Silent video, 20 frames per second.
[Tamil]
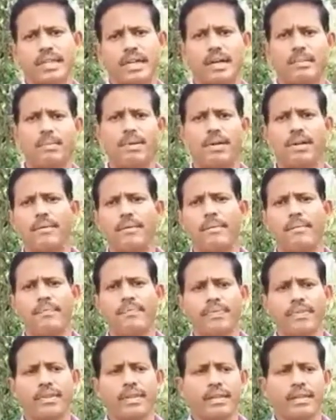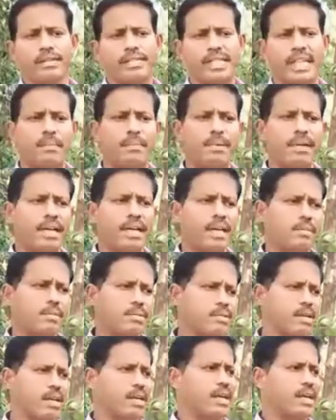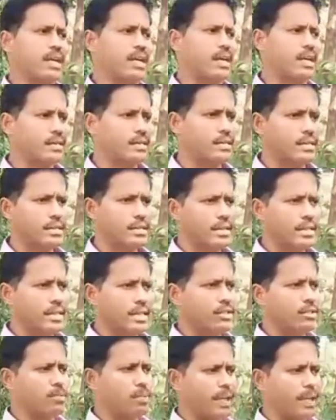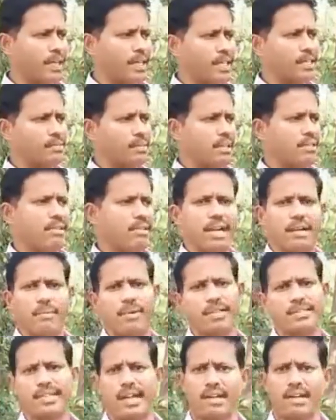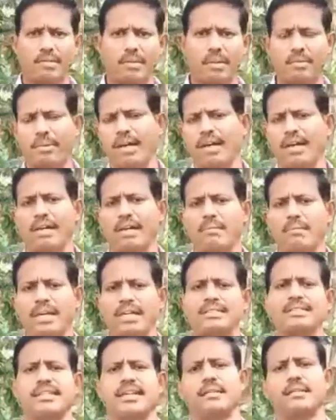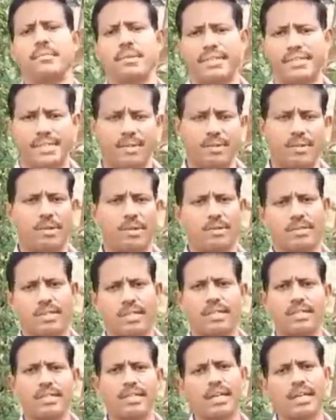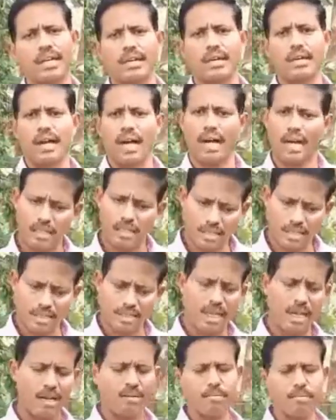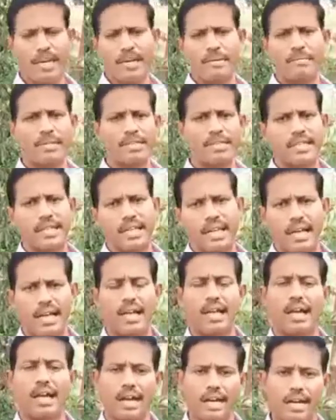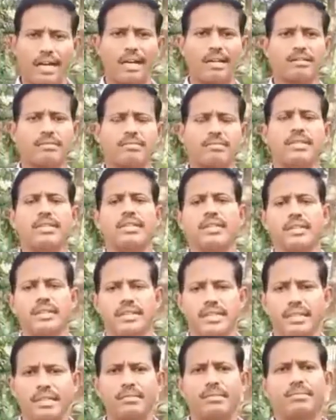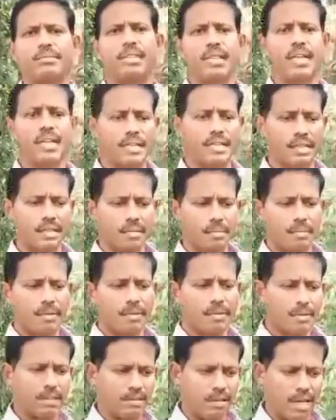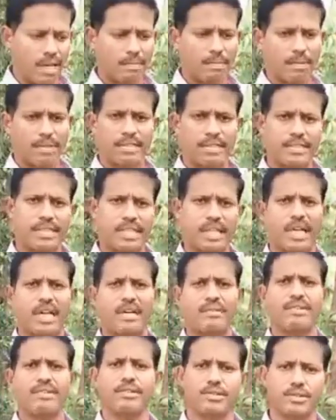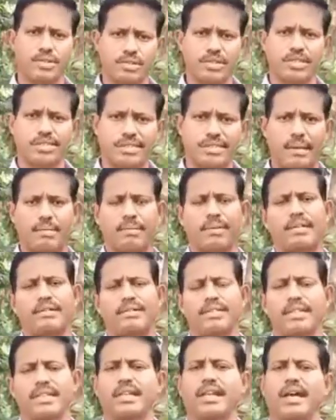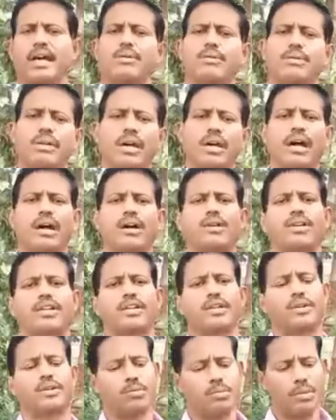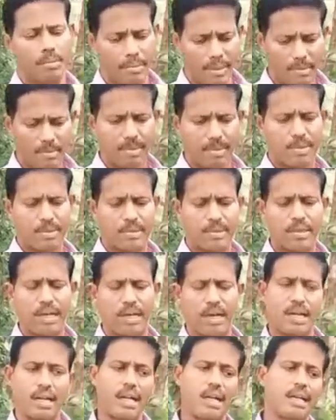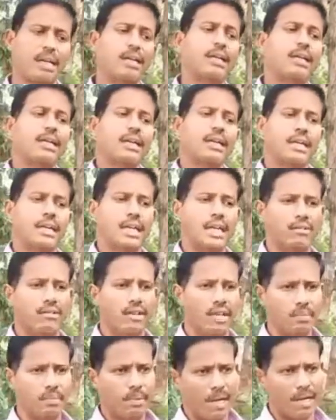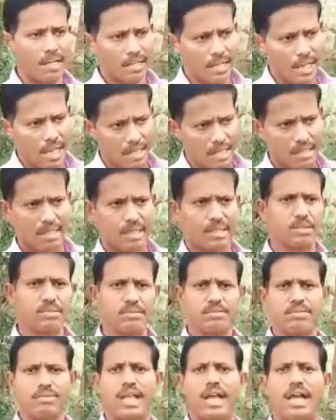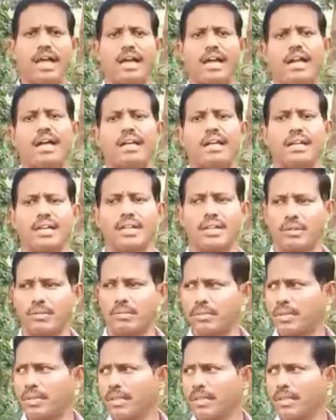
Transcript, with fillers: அப்போது சில பேர் என்ன பண்ணுவாங்கன்னா இரவு படுக்கிறது மாதிரி வாழைப்பழம் சாப்பிட்டு கொடுப்பாங்க மலசிக்கல் பிரச்சனை உள்ளவங்க அதுக்காகவும் பயன்படுத்திக்கலாம் ஆனாலும் தினமும் நீங்கள் அதை இந்த வாழைப்பழத்தின் தேங்காவையும் கொஞ்சம் கொஞ்சம் சாப்பிட்டுட்டே வந்தீங்கன்னா உங்கள் ஆரோக்கியம் ரொம்ப மேம்படும் ஆனால் இன்றைக்கி வழிபாடுகளாக இருக்கட்டும் விழாக்களாக இருக்கட்டும்